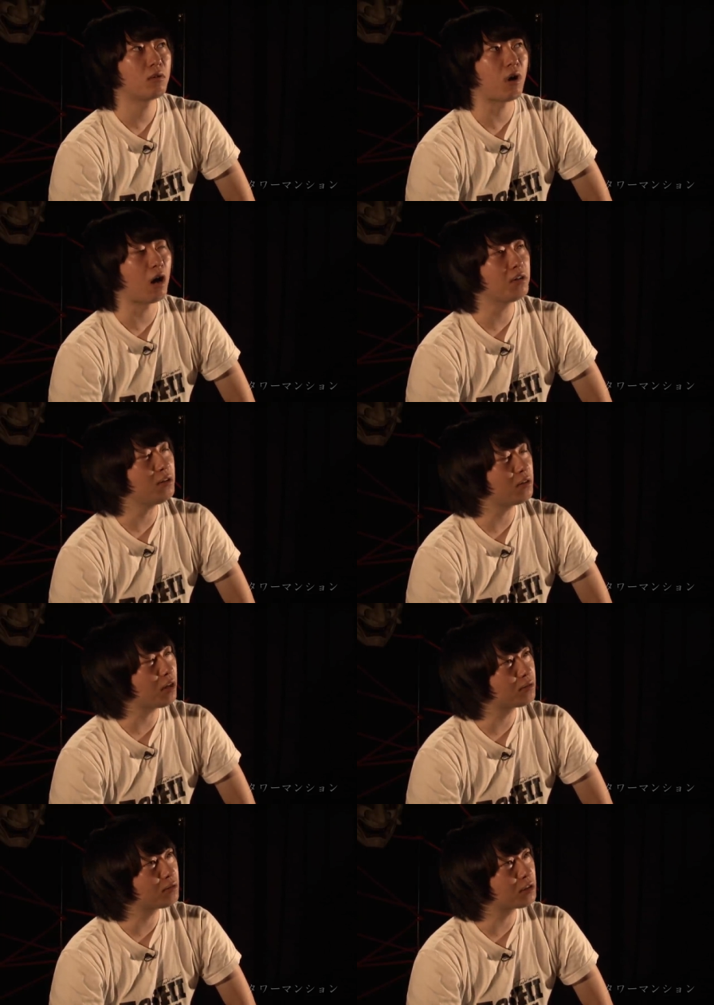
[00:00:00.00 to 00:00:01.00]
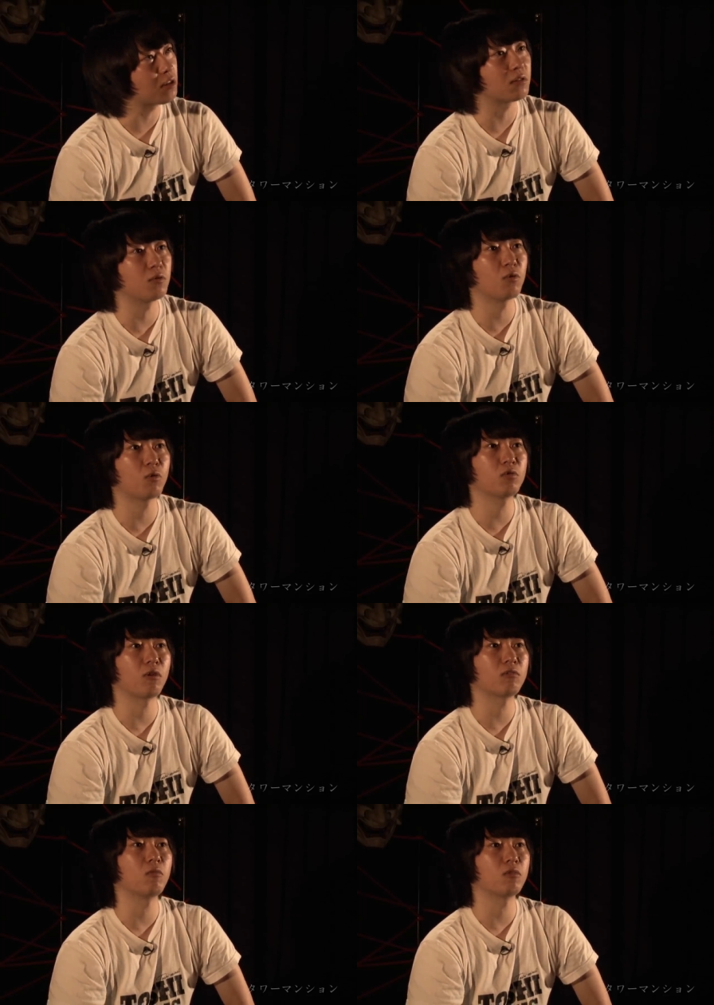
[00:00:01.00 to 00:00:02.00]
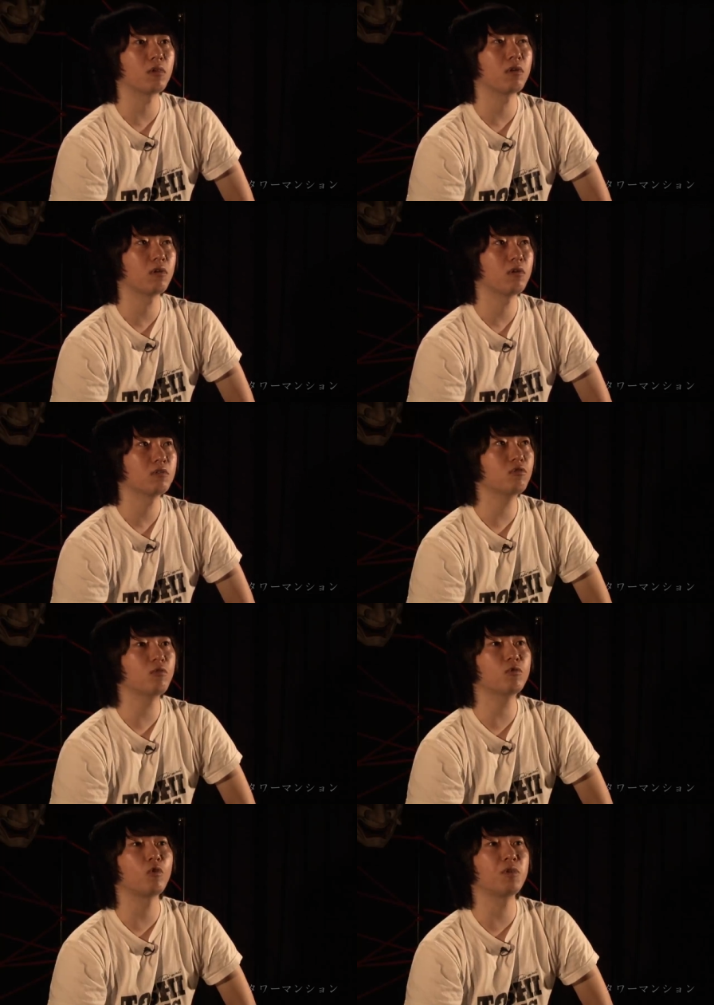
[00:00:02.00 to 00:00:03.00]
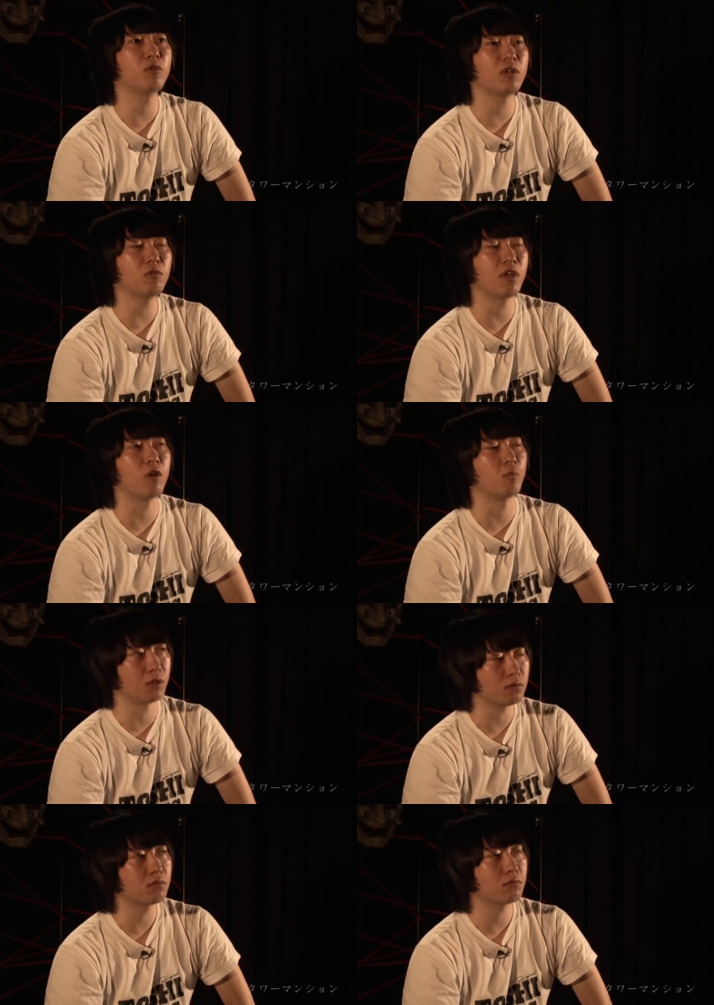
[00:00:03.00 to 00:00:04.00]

解決したってどういうことやろうと思って、その人の飛び降りの例を見る、